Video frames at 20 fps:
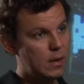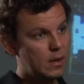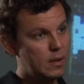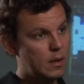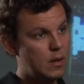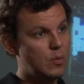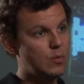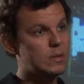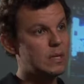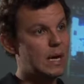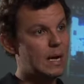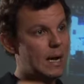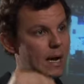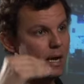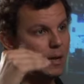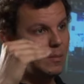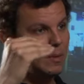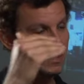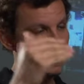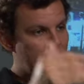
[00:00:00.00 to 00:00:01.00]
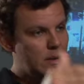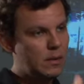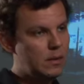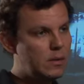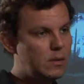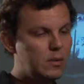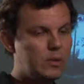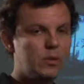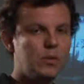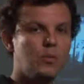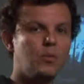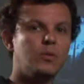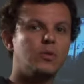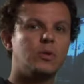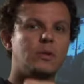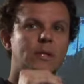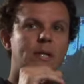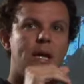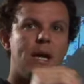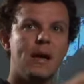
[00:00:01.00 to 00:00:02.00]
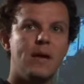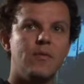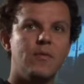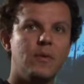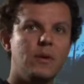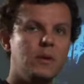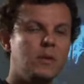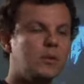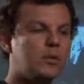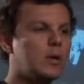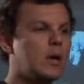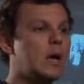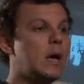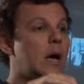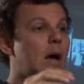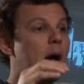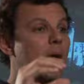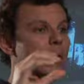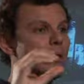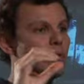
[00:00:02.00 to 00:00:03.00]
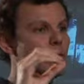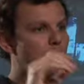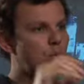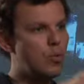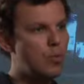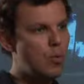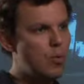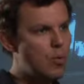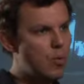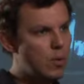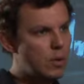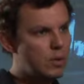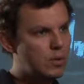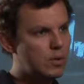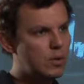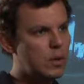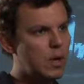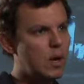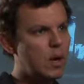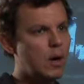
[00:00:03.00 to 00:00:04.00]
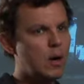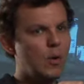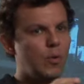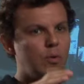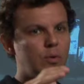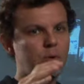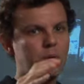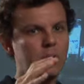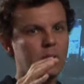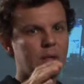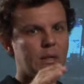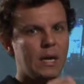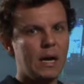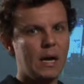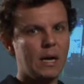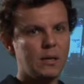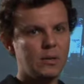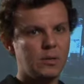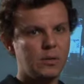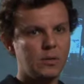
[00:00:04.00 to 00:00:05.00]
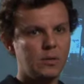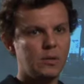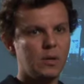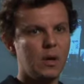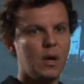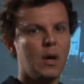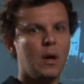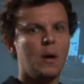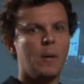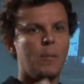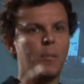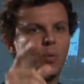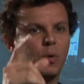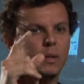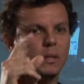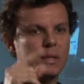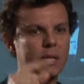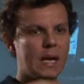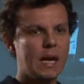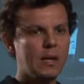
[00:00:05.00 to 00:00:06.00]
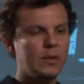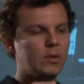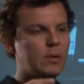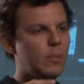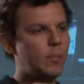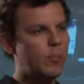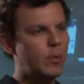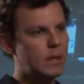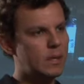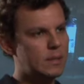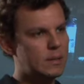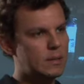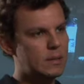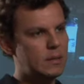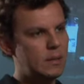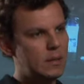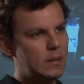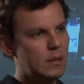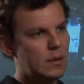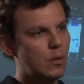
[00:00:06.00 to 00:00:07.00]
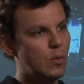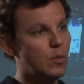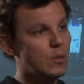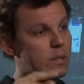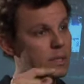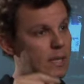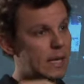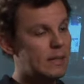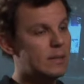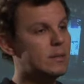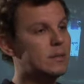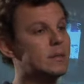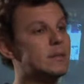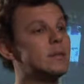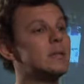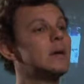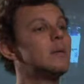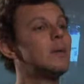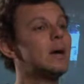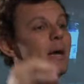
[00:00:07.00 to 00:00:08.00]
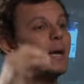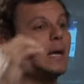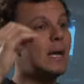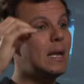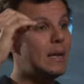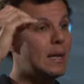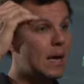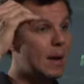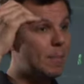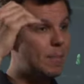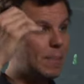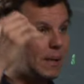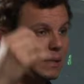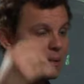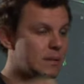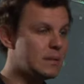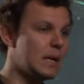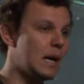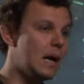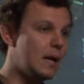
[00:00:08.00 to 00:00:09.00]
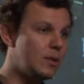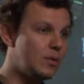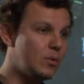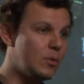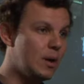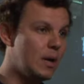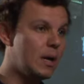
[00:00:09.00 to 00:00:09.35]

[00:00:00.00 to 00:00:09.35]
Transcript: Né? Os HMIs, os Trevelins, as gruas, os guindastes. Por trás da poesia, o set de cinema, ele é pesado.